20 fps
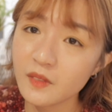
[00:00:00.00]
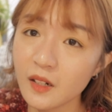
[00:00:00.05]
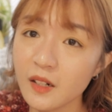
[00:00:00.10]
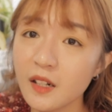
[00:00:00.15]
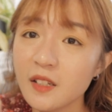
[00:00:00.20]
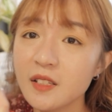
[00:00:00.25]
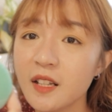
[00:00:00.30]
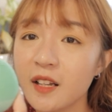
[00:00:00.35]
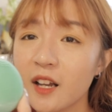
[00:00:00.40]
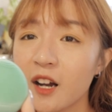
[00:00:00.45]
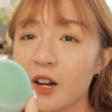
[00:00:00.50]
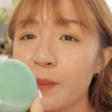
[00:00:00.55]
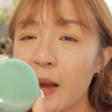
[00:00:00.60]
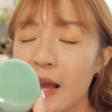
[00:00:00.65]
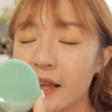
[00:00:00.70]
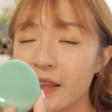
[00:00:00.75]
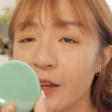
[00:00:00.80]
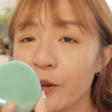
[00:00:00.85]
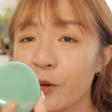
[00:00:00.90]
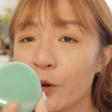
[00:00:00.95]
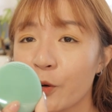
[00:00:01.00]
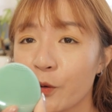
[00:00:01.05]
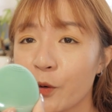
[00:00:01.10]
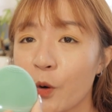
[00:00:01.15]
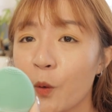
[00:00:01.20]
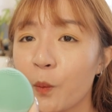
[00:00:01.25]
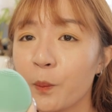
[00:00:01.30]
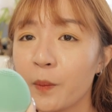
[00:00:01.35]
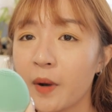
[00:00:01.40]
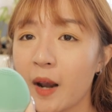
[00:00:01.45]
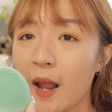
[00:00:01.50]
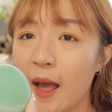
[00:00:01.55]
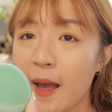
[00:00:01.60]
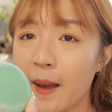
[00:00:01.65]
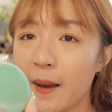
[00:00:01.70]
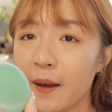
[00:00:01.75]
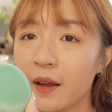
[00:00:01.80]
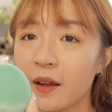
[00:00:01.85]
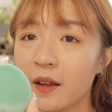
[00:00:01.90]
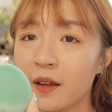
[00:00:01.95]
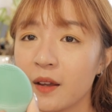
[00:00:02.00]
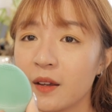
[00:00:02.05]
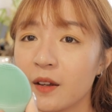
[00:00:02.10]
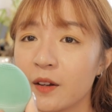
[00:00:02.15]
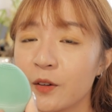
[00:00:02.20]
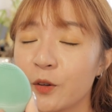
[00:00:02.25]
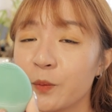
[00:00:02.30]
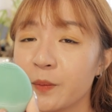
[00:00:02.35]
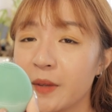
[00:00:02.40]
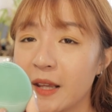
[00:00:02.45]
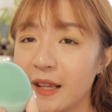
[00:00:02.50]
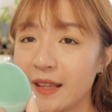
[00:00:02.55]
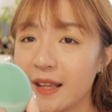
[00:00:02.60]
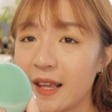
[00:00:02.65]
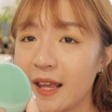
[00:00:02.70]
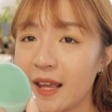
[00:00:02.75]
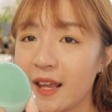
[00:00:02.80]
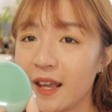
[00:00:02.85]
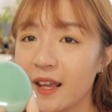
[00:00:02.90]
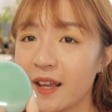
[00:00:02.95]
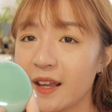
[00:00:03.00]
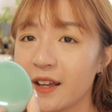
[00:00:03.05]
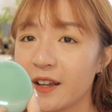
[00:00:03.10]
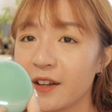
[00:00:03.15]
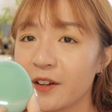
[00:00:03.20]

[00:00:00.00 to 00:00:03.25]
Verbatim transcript: nó sẽ có ba chế độ rung, là rung nhẹ nhẹ,